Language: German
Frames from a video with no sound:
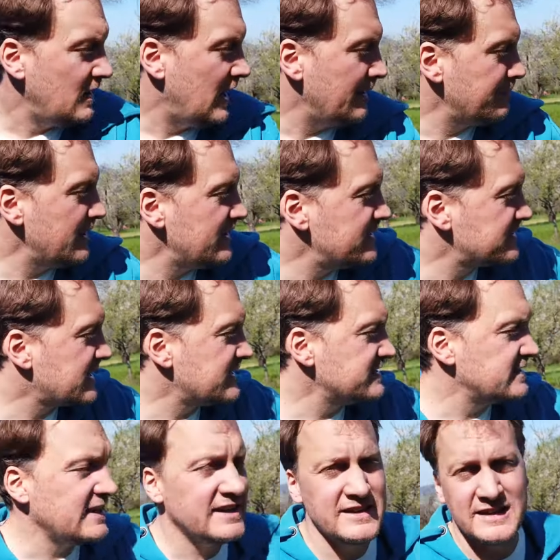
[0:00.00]
Habe ja das
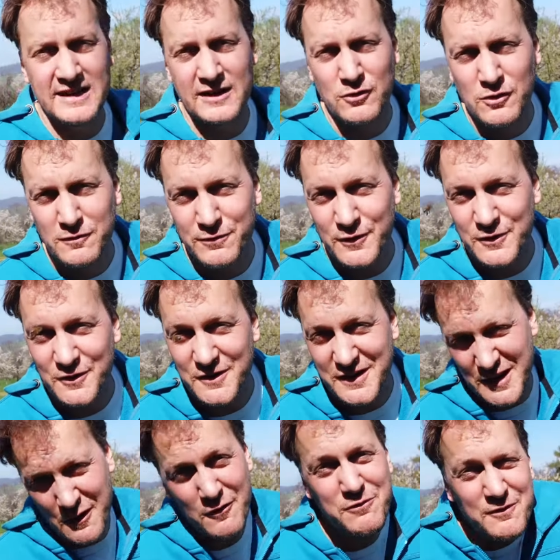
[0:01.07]
ganze Jahr den Eco-Fütter
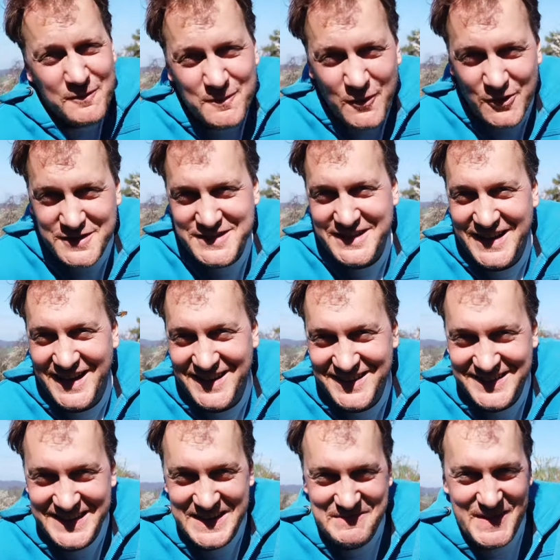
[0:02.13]
drauf. Gott sei
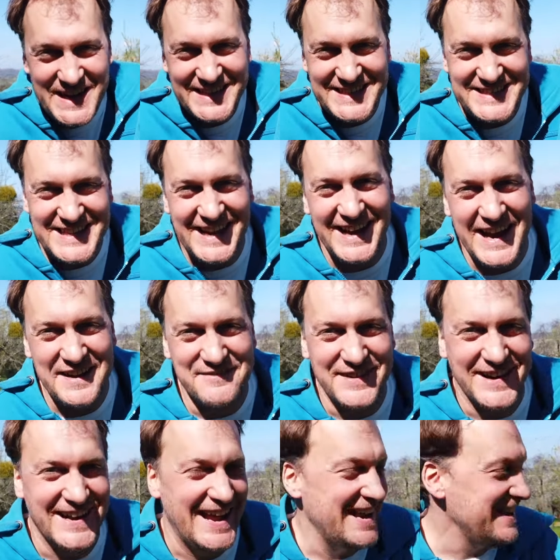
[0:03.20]
Dank. Ne, macht die Sache
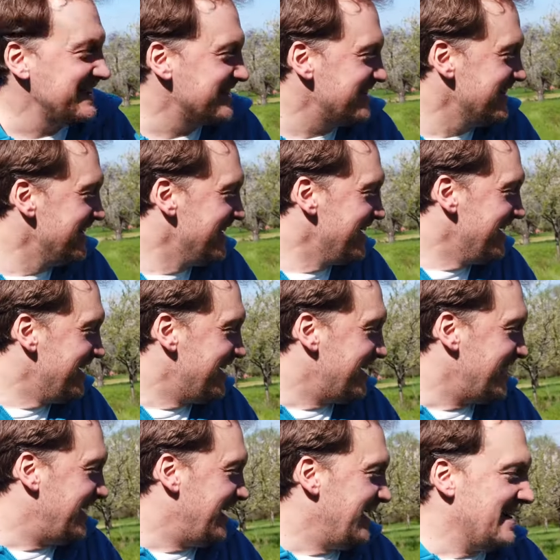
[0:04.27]
einfach leichter.
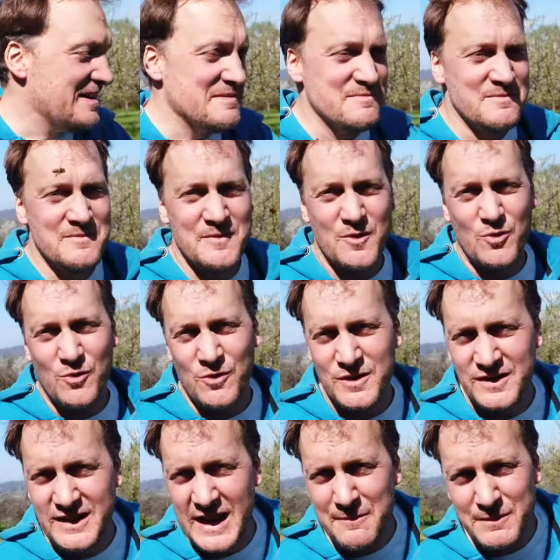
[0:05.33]
Ähm,
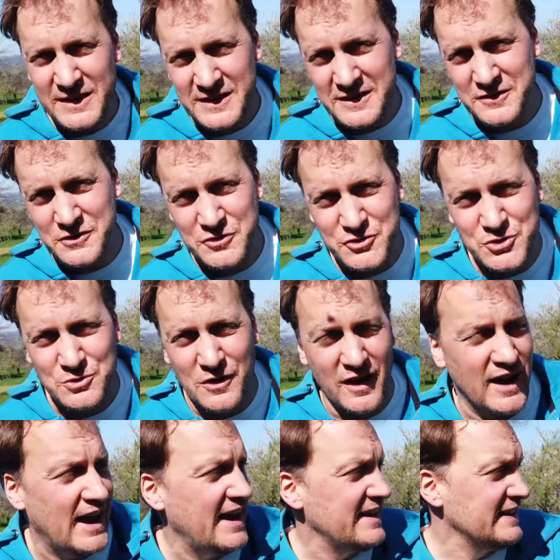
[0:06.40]
und gebe denen so einen
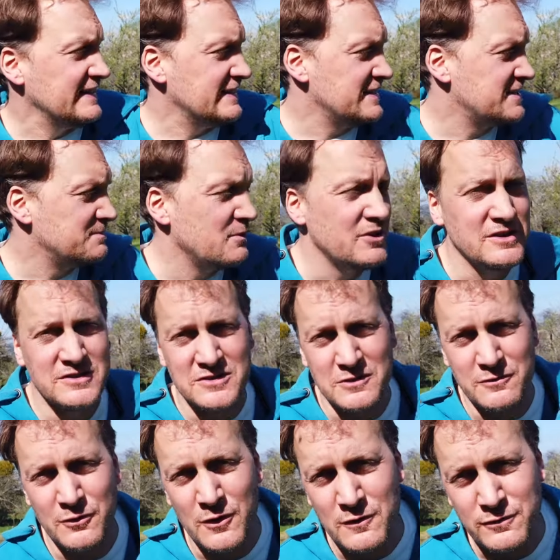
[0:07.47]
Zucker rein. Ne? Das mögen
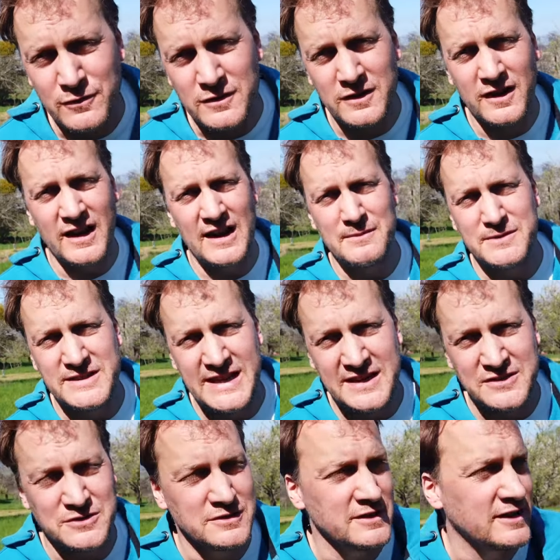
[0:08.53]
so 500 Gramm,
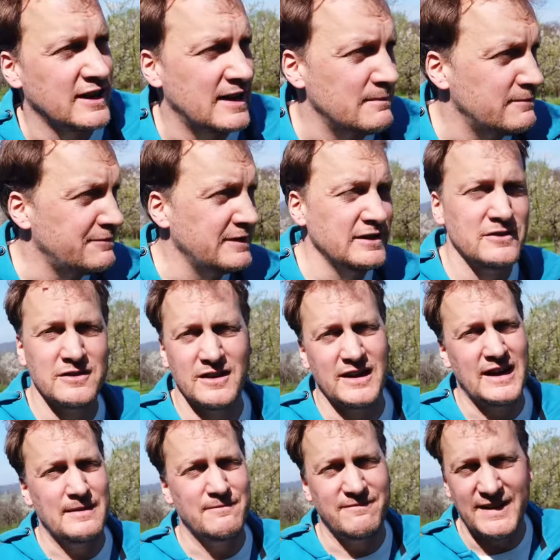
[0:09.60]
600 Gramm, 400
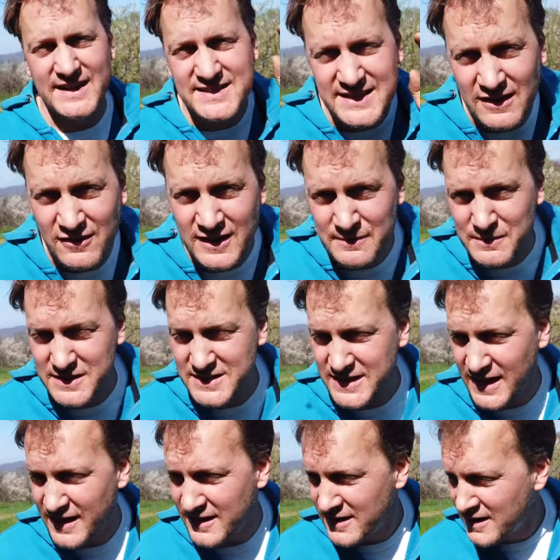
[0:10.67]
Gramm, was auch immer
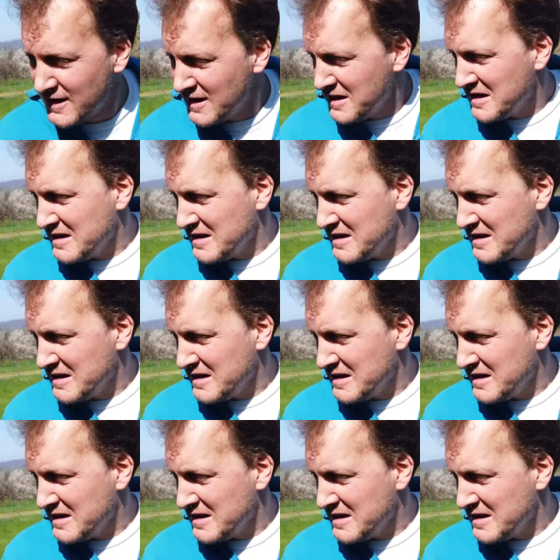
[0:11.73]
sein.